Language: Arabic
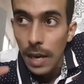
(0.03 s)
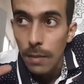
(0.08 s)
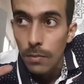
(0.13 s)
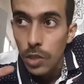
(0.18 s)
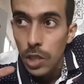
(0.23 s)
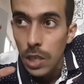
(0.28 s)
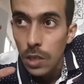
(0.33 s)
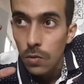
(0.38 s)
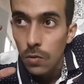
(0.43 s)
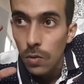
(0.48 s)

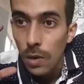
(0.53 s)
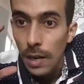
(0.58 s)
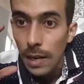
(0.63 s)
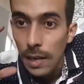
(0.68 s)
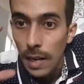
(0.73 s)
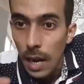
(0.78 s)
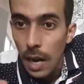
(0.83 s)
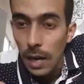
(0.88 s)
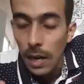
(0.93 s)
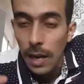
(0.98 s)
غنمشيو
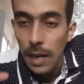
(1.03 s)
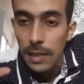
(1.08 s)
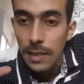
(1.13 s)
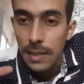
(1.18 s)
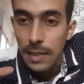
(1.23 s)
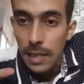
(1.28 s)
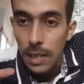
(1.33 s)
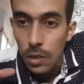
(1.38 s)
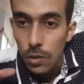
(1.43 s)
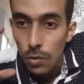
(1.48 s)
للنهر
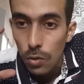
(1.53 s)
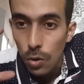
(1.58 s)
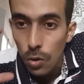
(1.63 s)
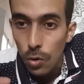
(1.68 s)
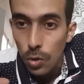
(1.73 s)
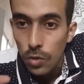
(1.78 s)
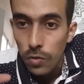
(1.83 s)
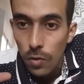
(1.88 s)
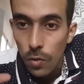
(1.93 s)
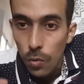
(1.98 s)
غنصيدو
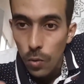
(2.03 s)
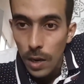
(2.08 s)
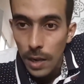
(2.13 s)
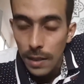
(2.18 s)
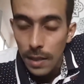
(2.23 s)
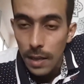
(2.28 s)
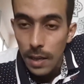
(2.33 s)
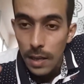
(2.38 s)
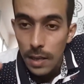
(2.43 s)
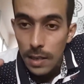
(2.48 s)
الحوش في الواد